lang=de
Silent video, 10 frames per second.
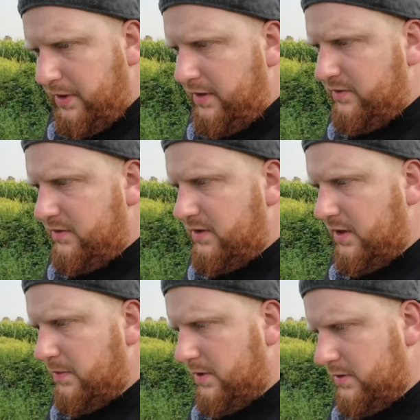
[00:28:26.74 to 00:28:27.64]
Preis nicht,
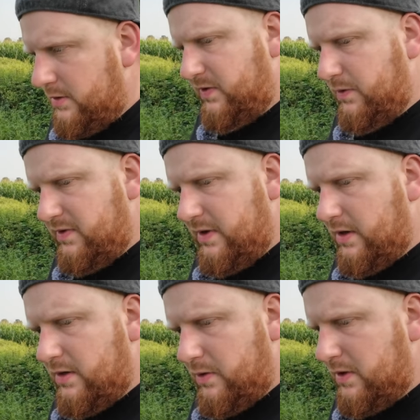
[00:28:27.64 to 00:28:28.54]
aber was soll ich
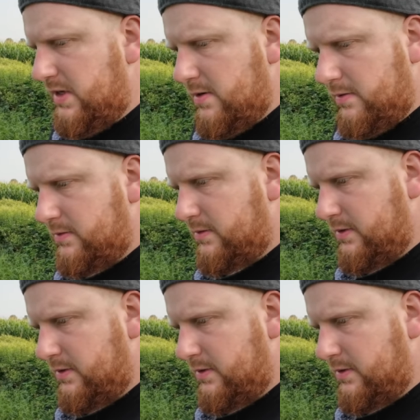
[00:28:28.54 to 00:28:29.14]
sagen, auch hier,